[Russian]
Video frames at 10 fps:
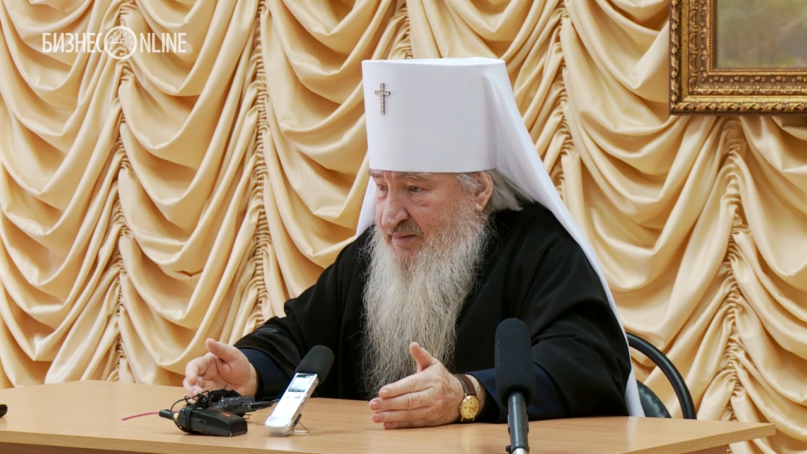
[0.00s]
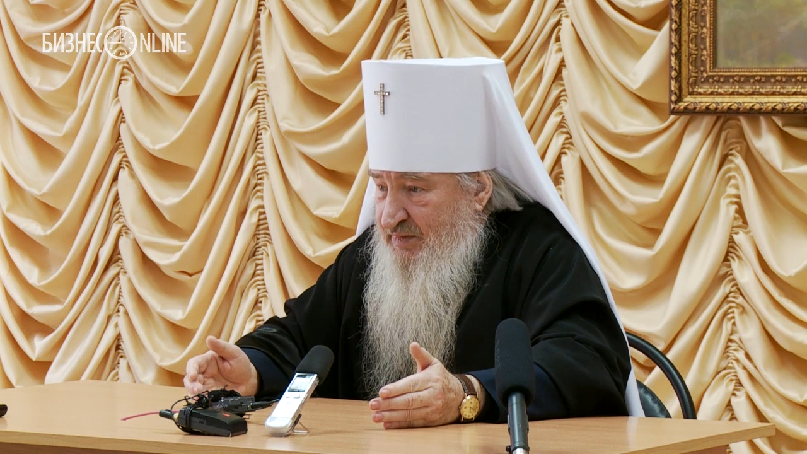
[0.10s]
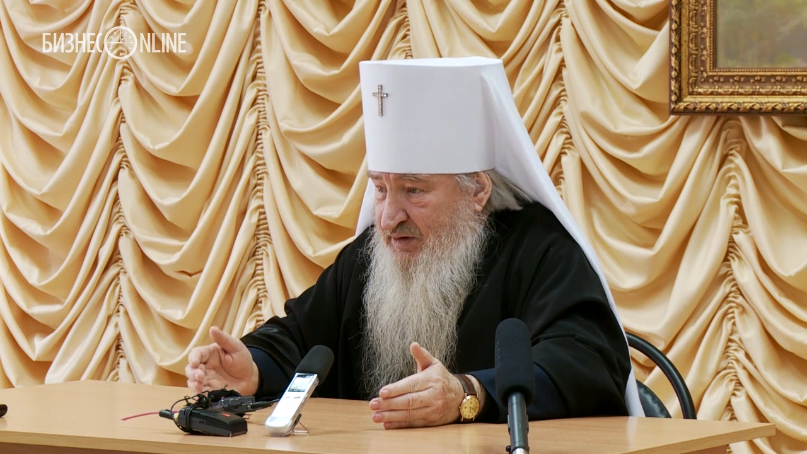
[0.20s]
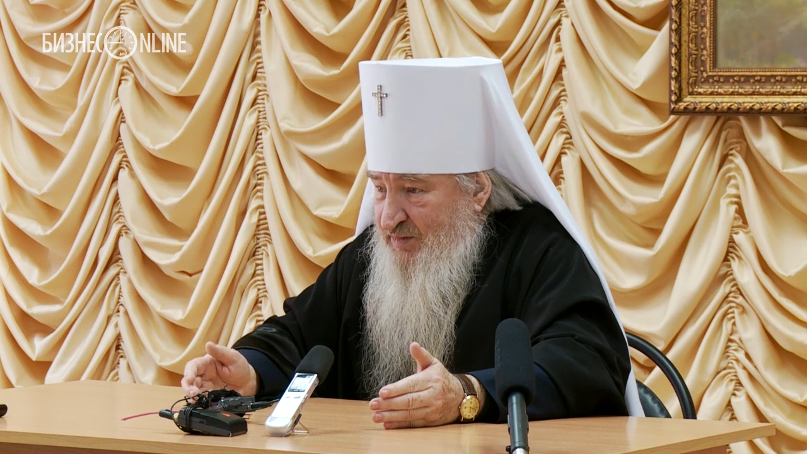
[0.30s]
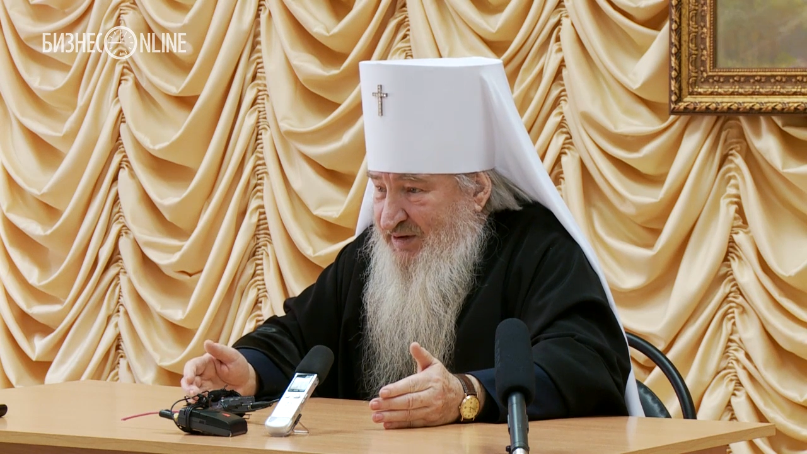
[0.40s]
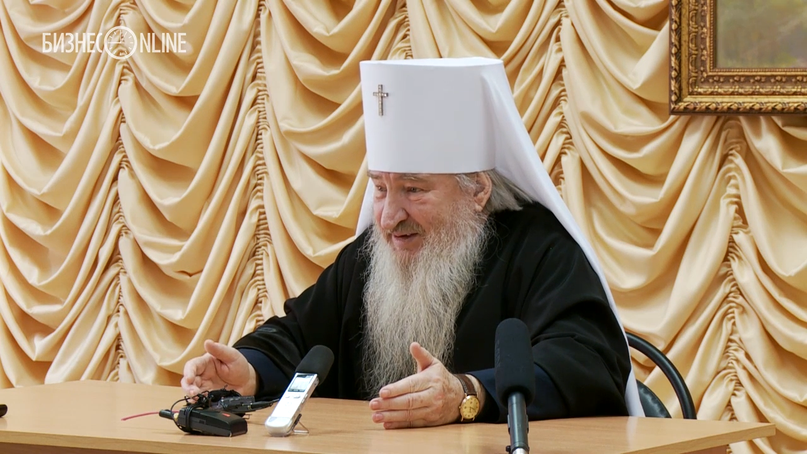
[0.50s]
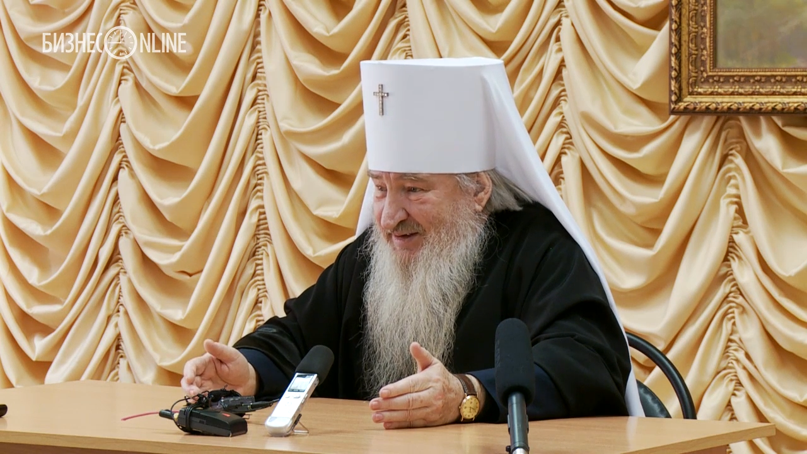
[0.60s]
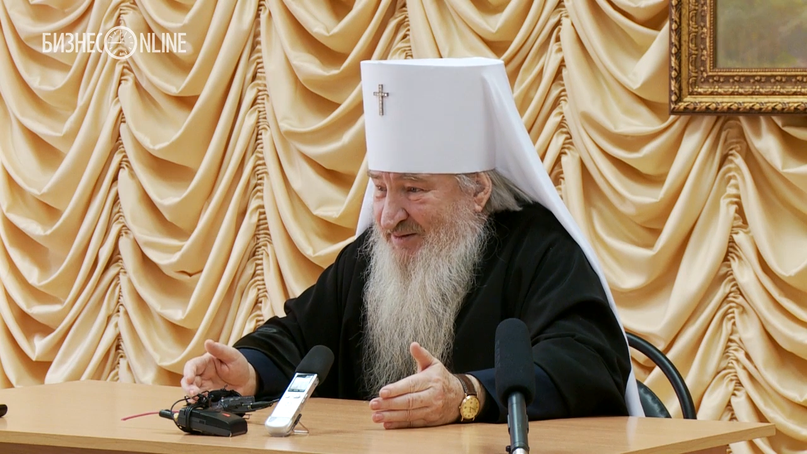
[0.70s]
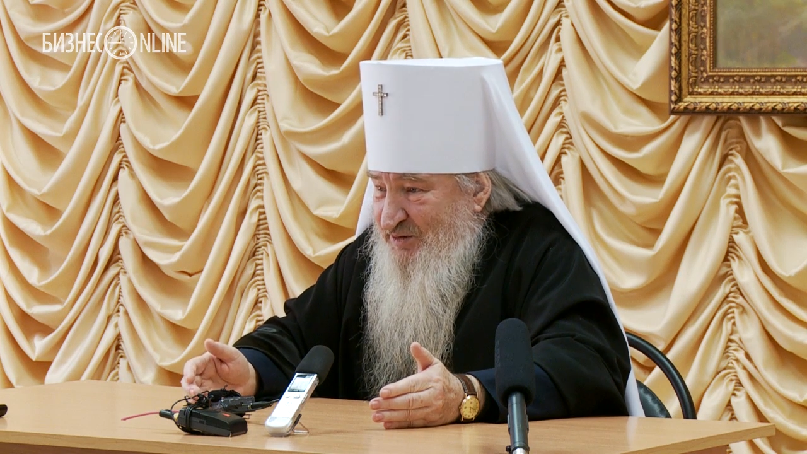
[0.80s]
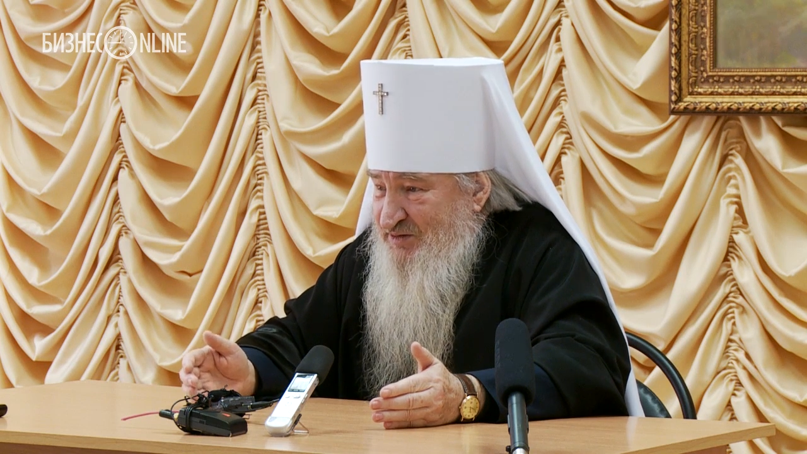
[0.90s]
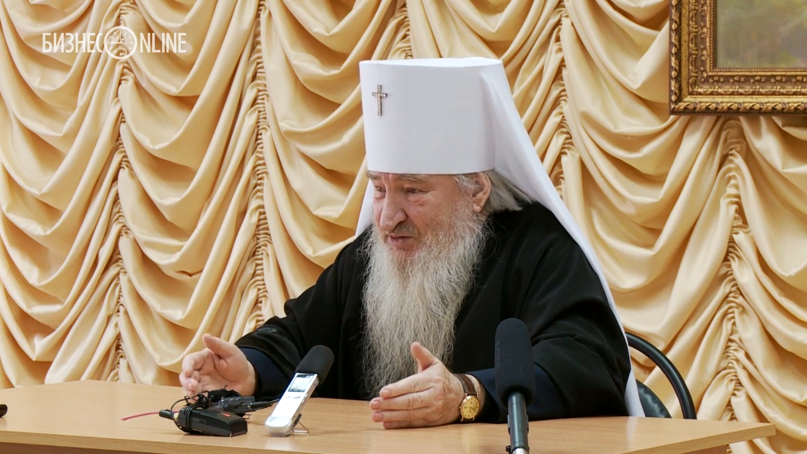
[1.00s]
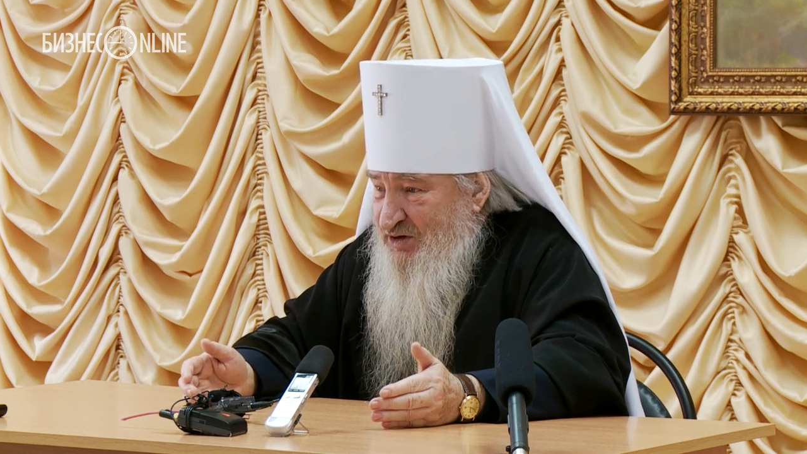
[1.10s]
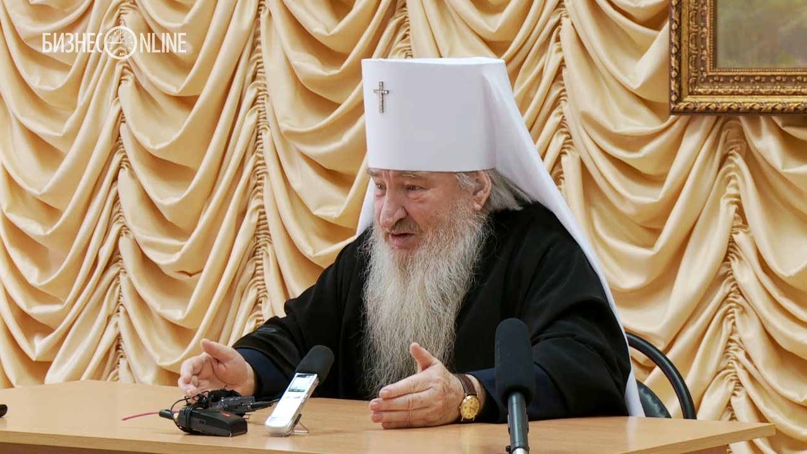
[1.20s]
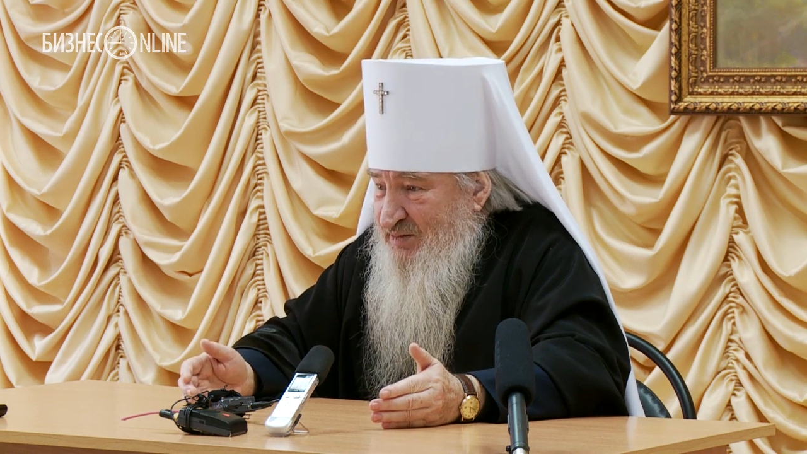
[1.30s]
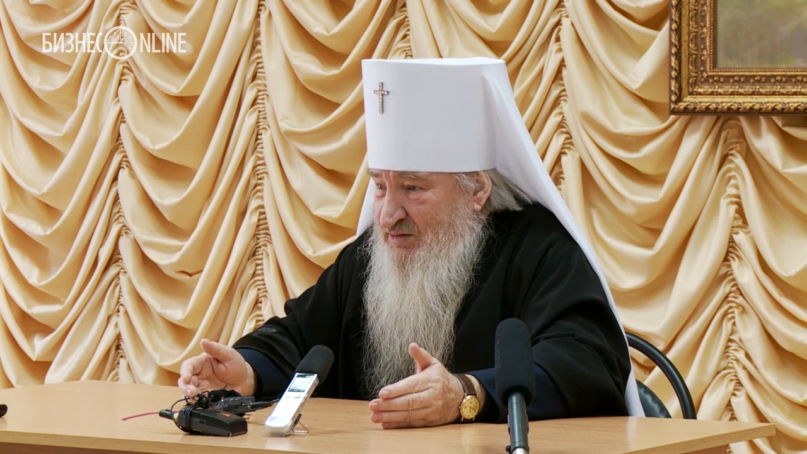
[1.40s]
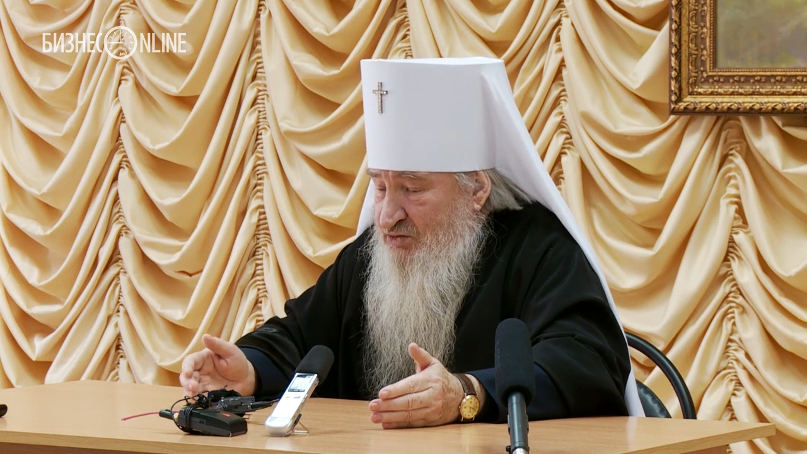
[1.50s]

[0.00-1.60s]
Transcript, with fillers: при мне он священником